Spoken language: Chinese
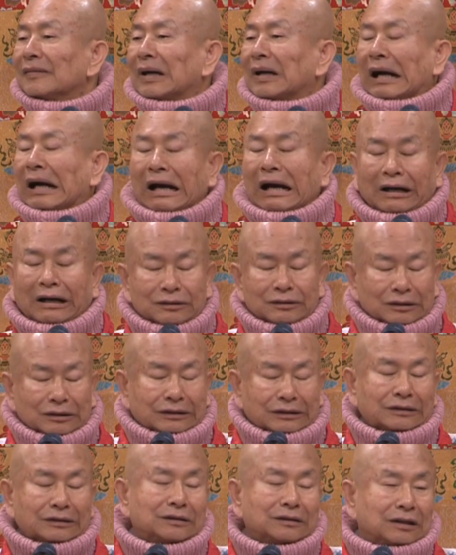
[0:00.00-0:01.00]
啊！
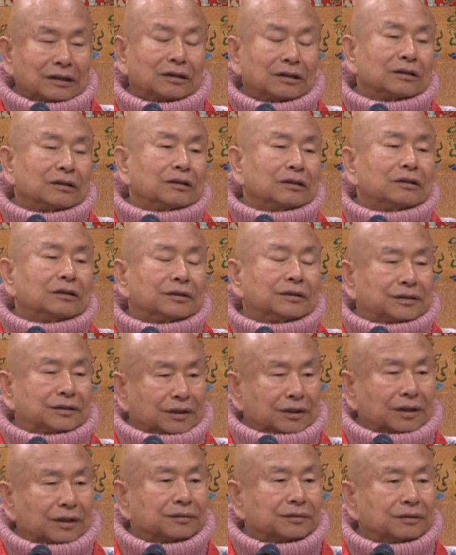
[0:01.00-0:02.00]
你呢？
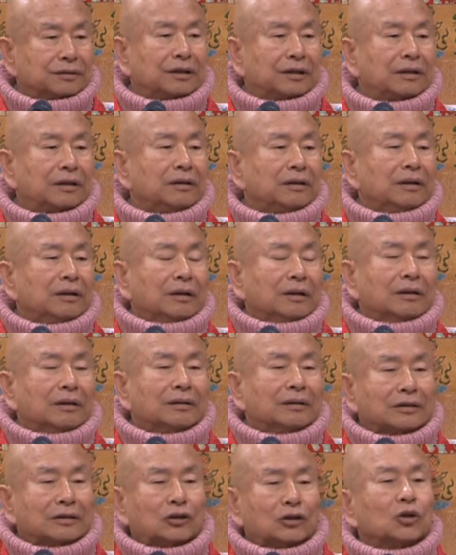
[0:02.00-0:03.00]
臣呢？
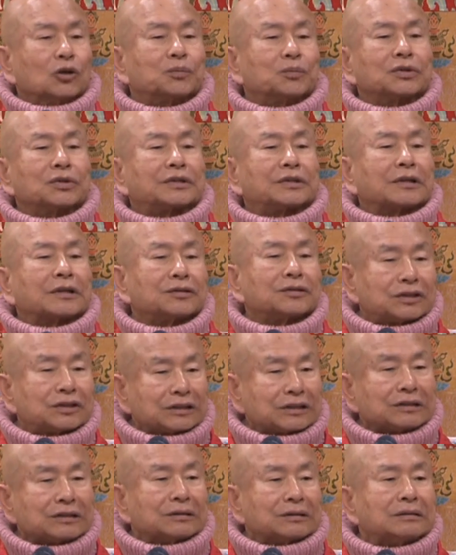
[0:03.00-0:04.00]
你又不生
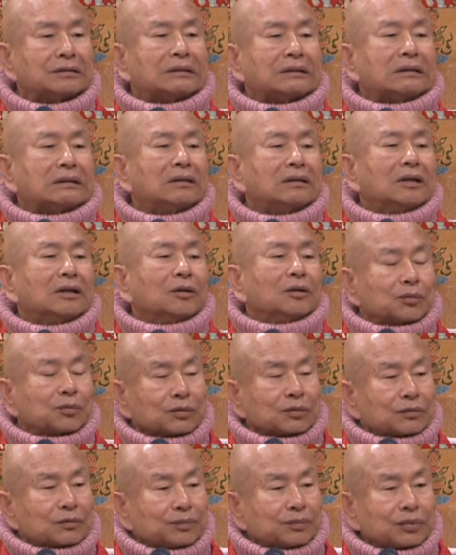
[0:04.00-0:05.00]
气，不
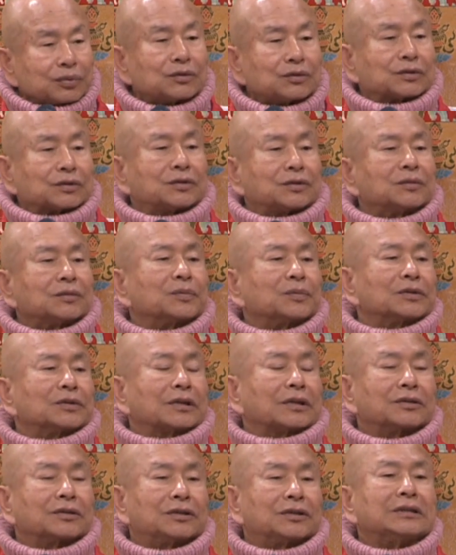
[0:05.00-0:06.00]
不只是不
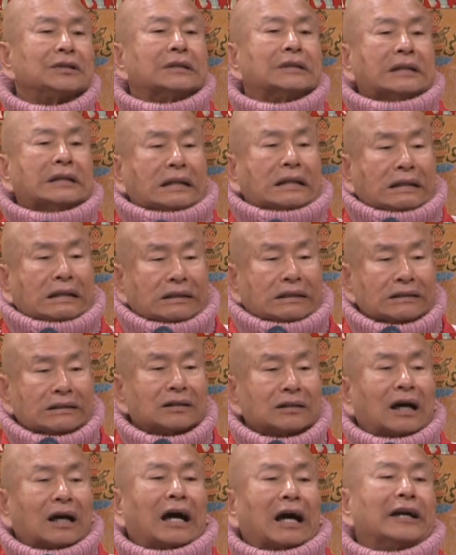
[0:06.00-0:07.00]
生气，你
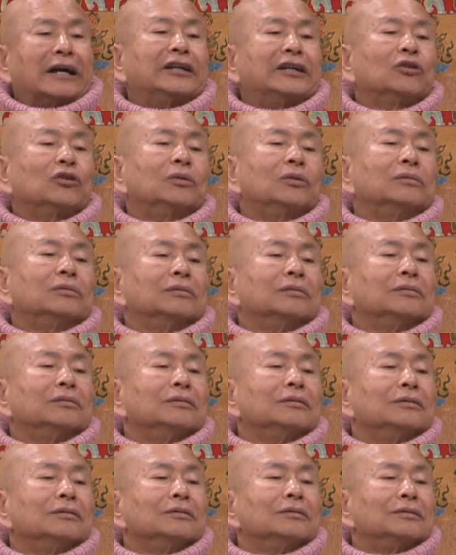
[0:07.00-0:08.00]
还要
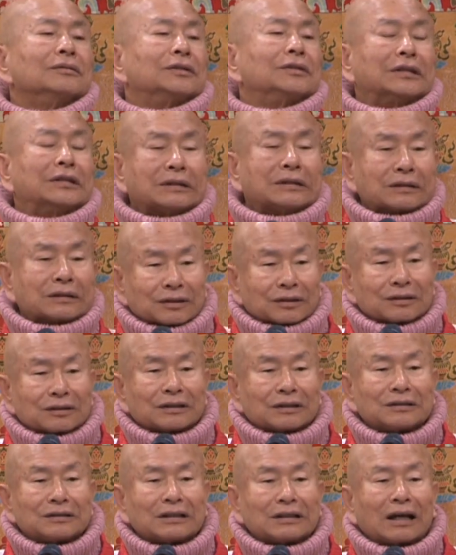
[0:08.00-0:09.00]
去跟人
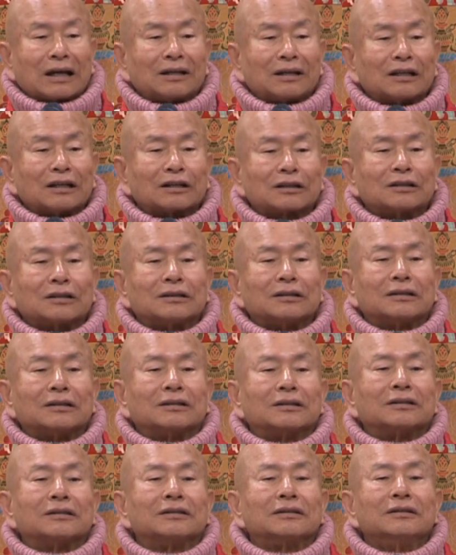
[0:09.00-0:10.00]
家那
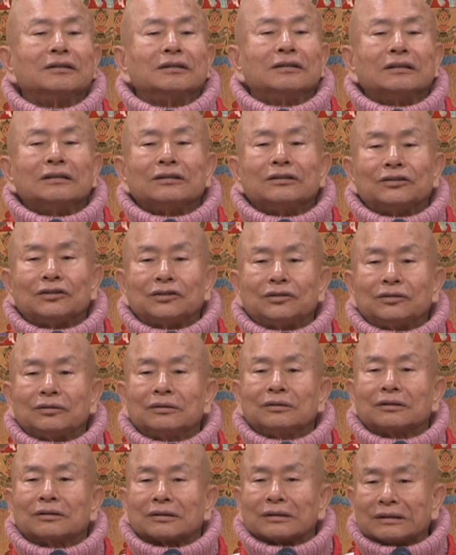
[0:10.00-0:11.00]
个，
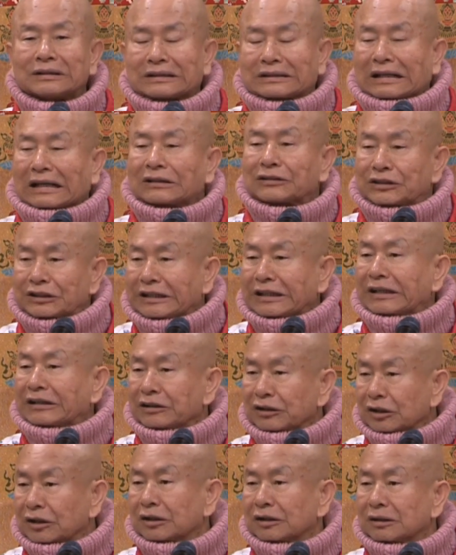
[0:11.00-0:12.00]
跟人家劝
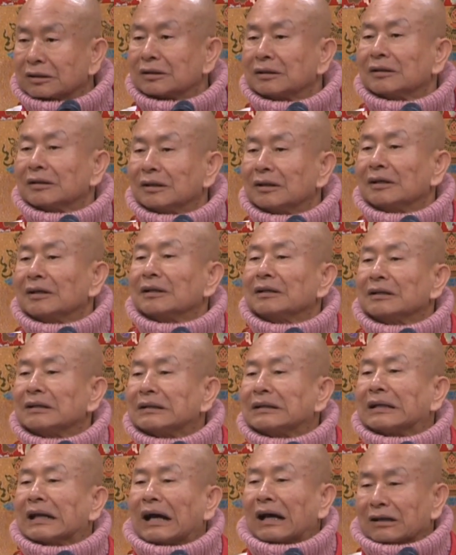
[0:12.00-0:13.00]
和
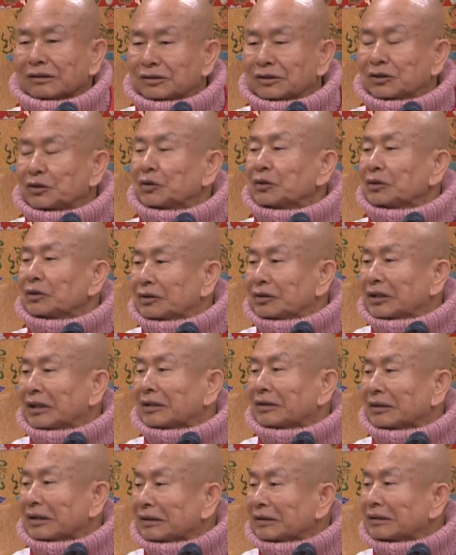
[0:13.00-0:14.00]
啊，去劝
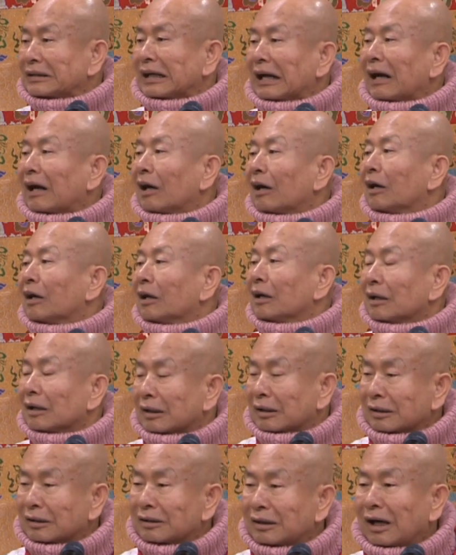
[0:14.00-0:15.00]
人家
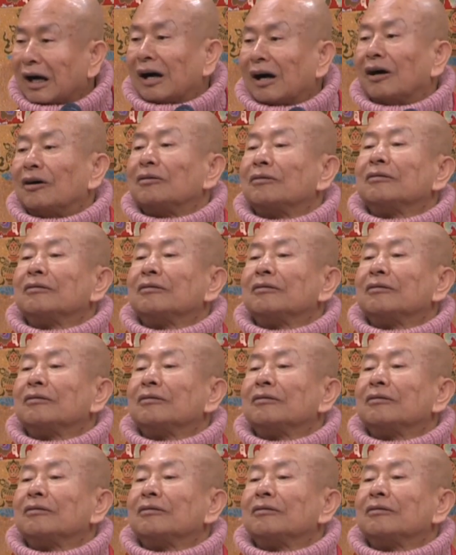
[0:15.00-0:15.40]
和好